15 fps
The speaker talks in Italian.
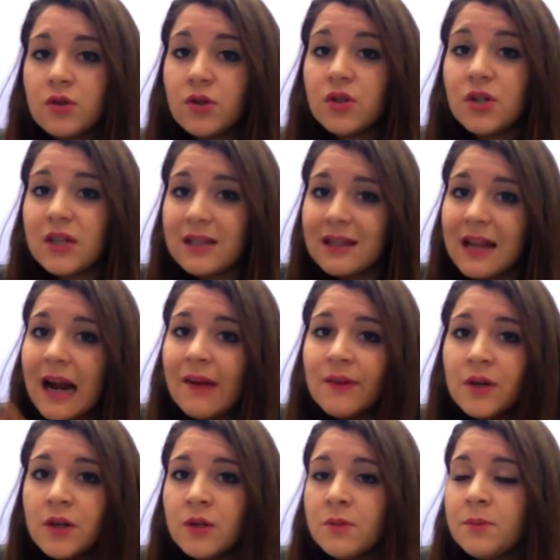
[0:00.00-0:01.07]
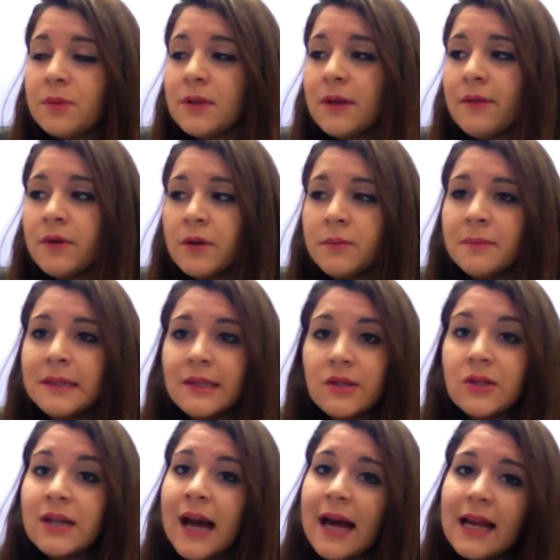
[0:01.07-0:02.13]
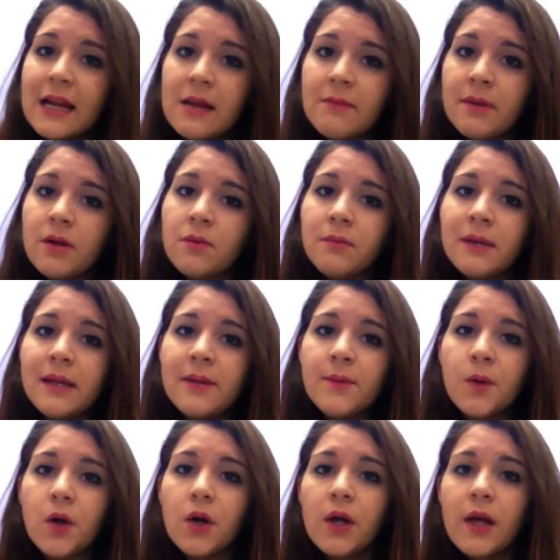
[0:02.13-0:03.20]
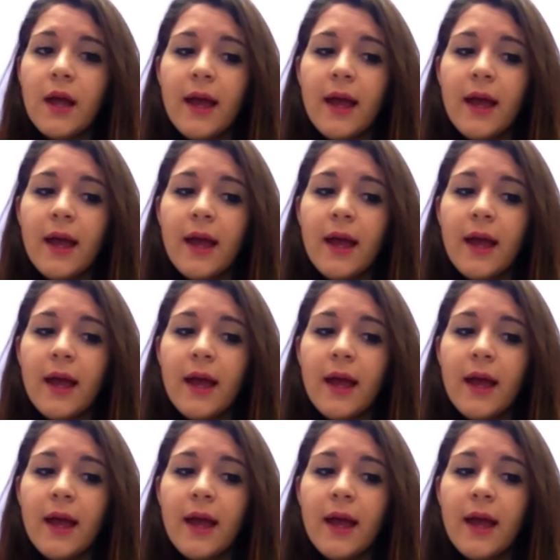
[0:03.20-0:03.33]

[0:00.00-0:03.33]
ci c'entravano, non potevo non menzionarli almeno un minimo